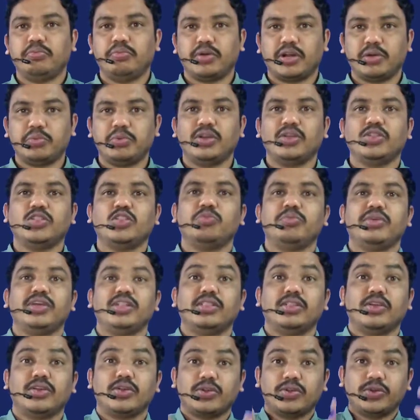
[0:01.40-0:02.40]
ప్రభునందు మీ
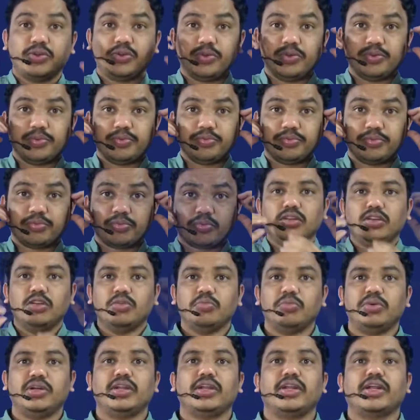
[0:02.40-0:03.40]
అందరకు
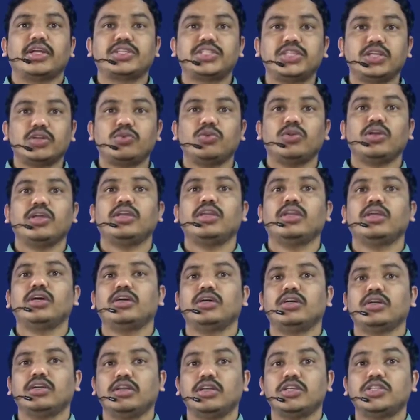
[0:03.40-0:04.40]
మన రక్షకుడైన
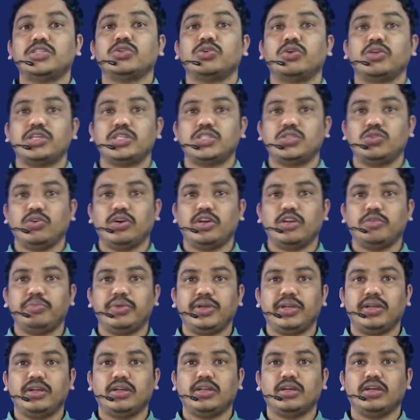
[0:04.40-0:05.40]
యేసుక్రీస్తు వారి
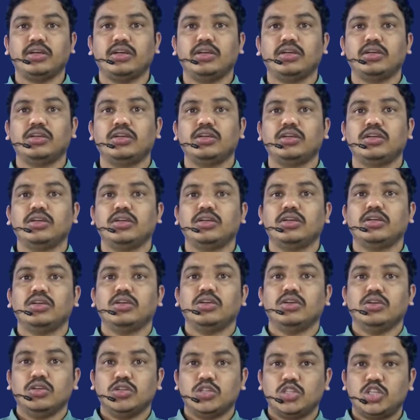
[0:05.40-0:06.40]
పేరిట
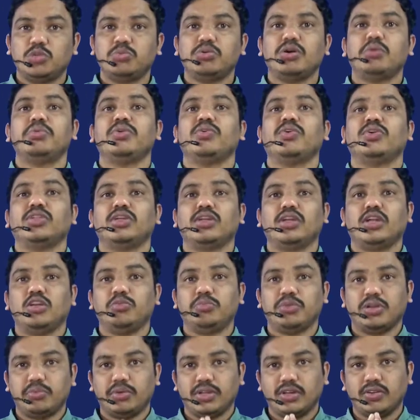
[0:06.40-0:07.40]

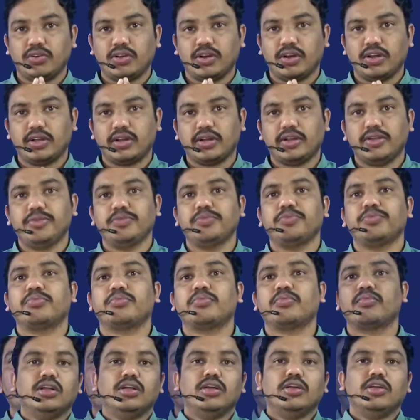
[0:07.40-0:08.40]
శుభాభివందనాలు ప్రియమైన వర్లరా
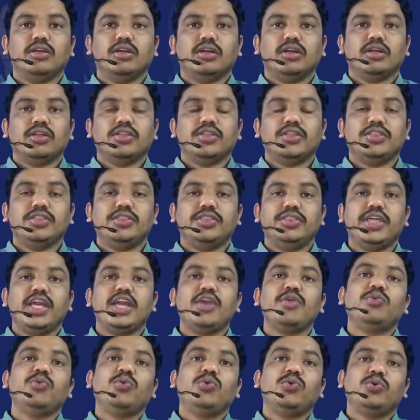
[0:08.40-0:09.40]

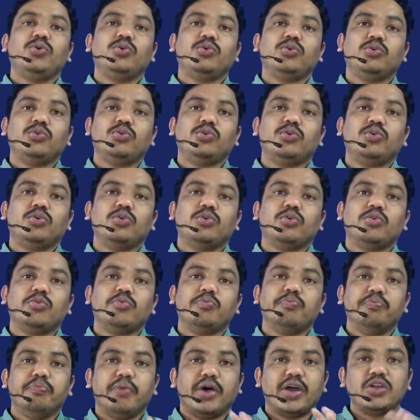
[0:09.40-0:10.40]
దేవుడు
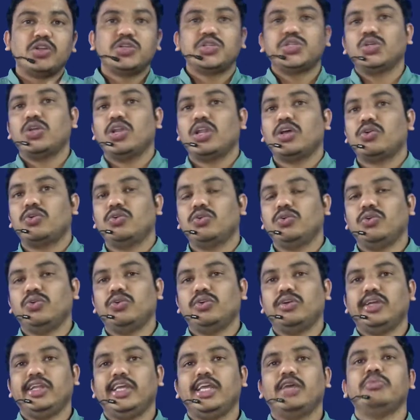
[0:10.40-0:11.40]
మనుషులకు
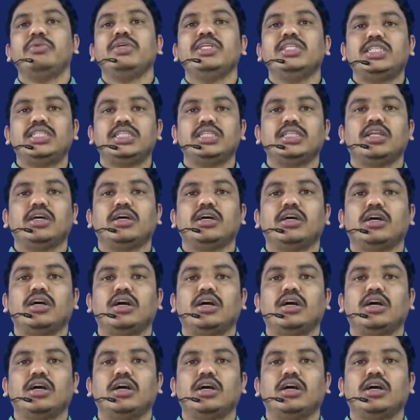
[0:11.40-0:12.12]
నియమించిన